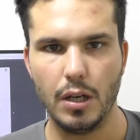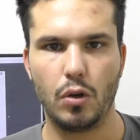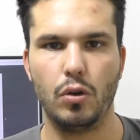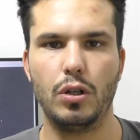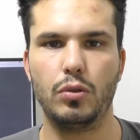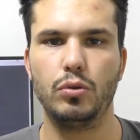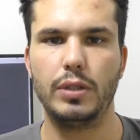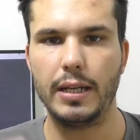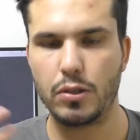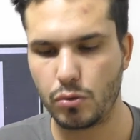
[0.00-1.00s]
con tutte
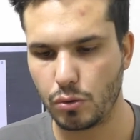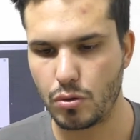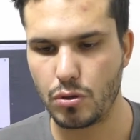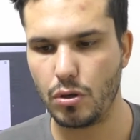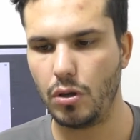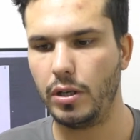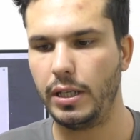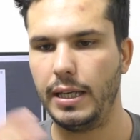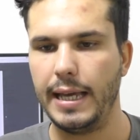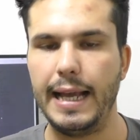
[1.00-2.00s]
le
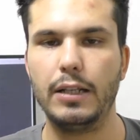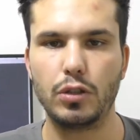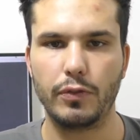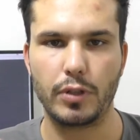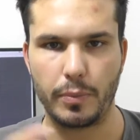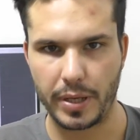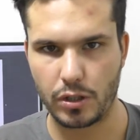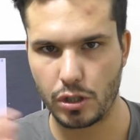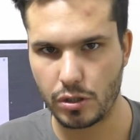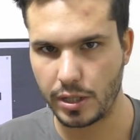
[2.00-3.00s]
istruzioni e il software per
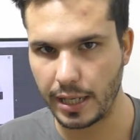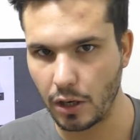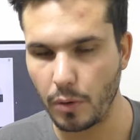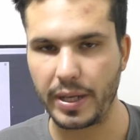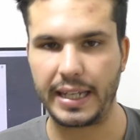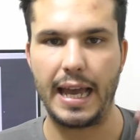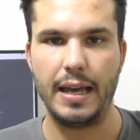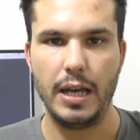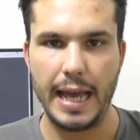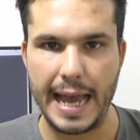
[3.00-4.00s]
gestirlo perché
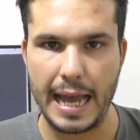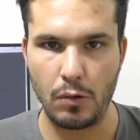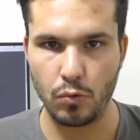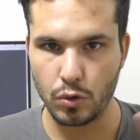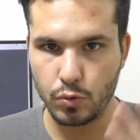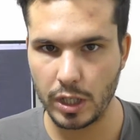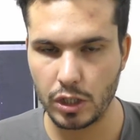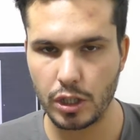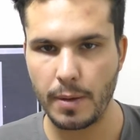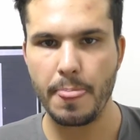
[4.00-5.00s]
è uno
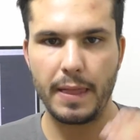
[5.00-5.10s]
switch